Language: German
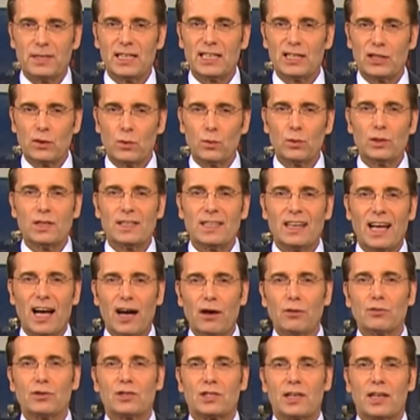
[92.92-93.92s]
Millionen
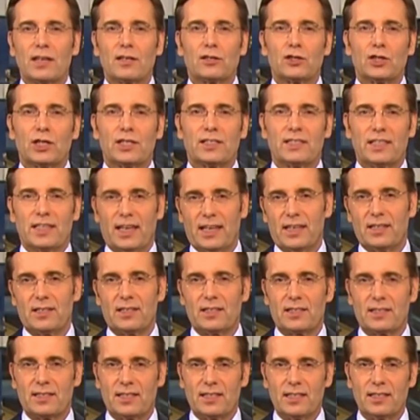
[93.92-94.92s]
ausrangierte
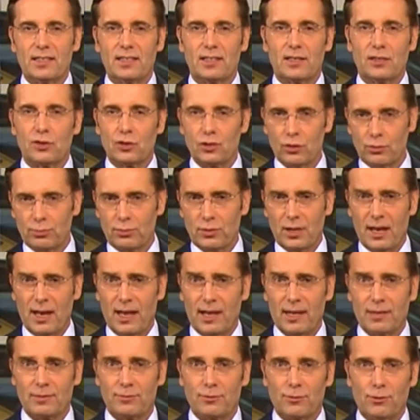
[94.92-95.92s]
Handys liegen in
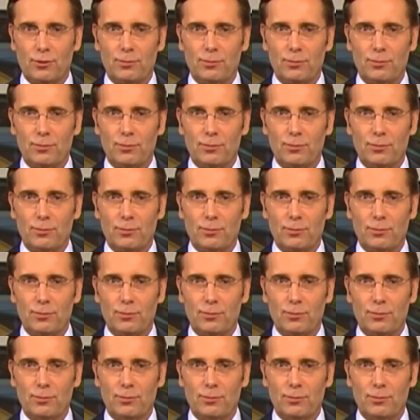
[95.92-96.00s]
Schubschaladen